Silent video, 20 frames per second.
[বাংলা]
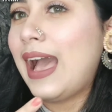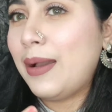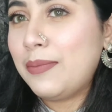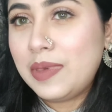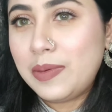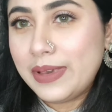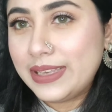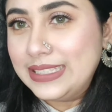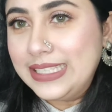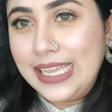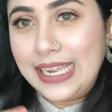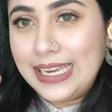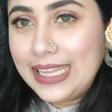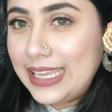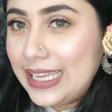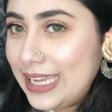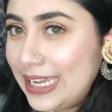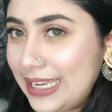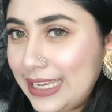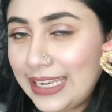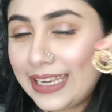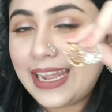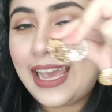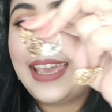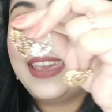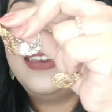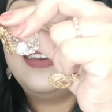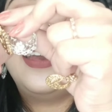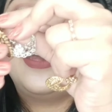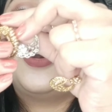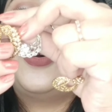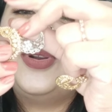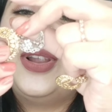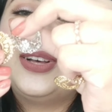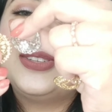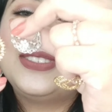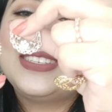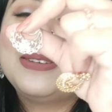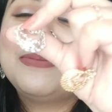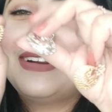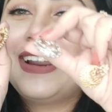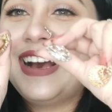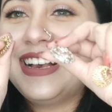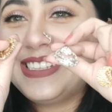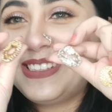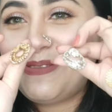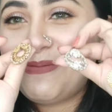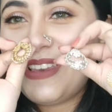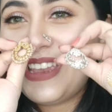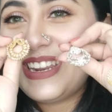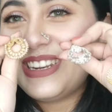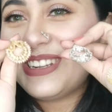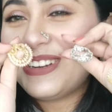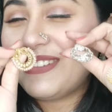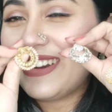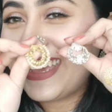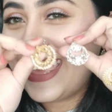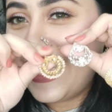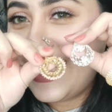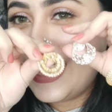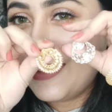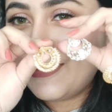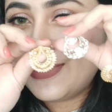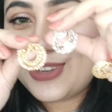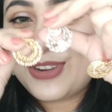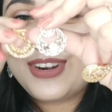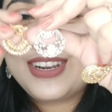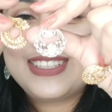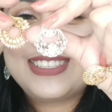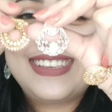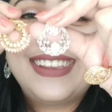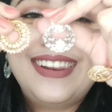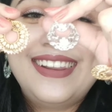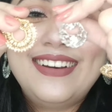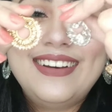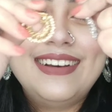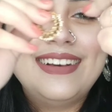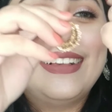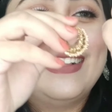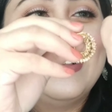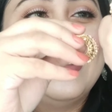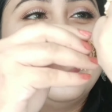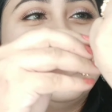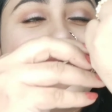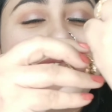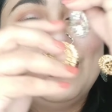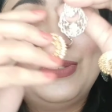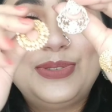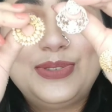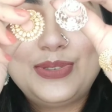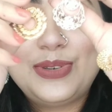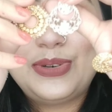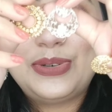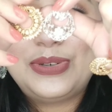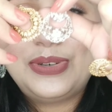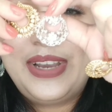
আমি বেসিক্যালি কিনি নাই এগুলো হচ্ছে আমার হাজবেন্ড আমাকে গিফট করেছিল সো